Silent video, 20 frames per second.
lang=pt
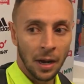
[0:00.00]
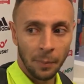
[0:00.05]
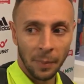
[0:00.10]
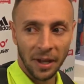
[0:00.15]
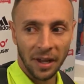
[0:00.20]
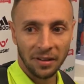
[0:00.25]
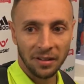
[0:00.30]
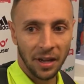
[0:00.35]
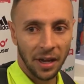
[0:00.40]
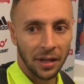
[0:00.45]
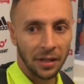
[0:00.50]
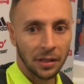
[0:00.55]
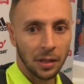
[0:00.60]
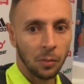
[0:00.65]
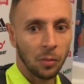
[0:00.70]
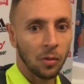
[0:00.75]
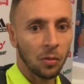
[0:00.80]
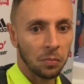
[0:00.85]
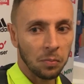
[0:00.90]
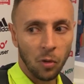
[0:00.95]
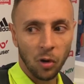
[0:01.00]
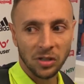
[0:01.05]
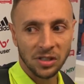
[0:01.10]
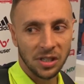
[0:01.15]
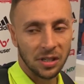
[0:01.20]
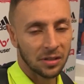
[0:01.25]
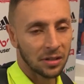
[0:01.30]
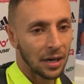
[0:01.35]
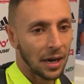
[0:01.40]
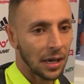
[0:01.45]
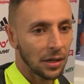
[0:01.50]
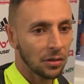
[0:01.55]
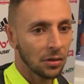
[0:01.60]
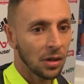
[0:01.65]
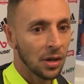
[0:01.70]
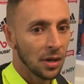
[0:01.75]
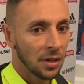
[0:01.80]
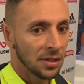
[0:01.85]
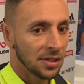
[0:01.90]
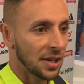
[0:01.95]
mas é isso aí, estamos concentrados,
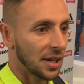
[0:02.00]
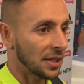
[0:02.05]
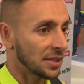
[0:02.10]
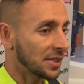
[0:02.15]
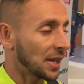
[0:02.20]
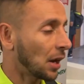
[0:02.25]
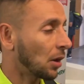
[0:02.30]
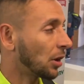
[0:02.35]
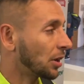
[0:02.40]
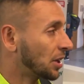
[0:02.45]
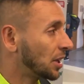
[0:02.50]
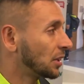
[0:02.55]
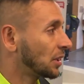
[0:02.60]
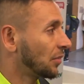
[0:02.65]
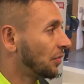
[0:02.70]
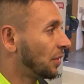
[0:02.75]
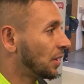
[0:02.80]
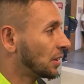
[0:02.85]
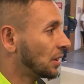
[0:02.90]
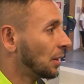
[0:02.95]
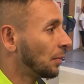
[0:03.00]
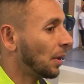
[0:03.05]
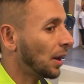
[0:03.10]
descansar agora, quinta-feira tem